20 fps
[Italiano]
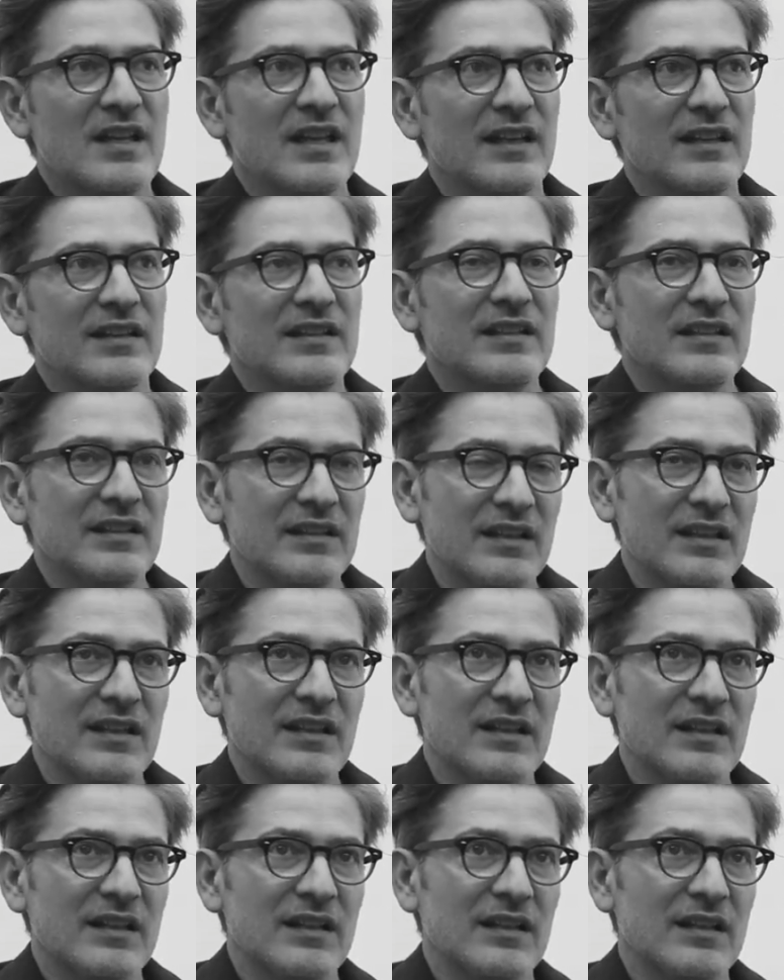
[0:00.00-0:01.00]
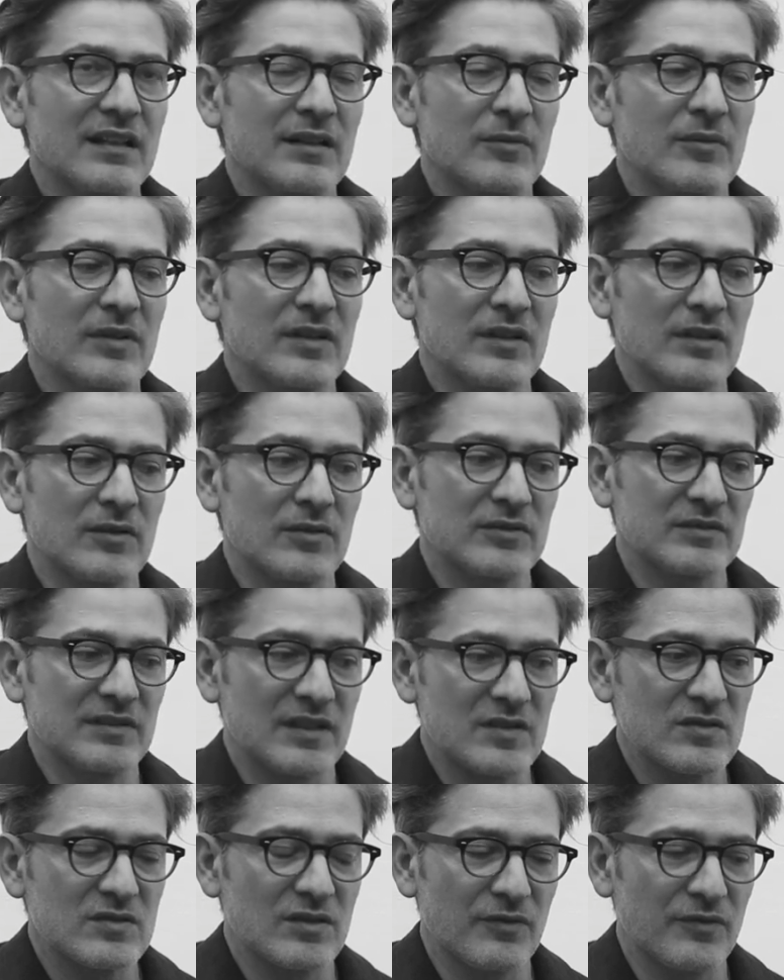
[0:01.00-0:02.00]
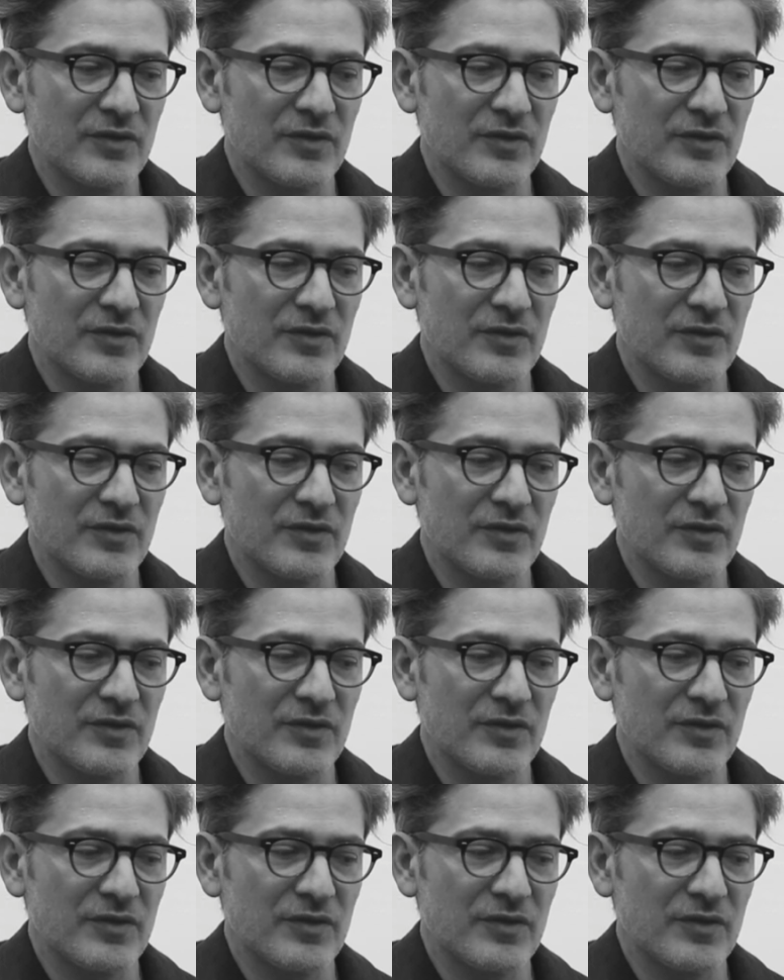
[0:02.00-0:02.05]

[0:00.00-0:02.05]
E lì nella, in quel contesto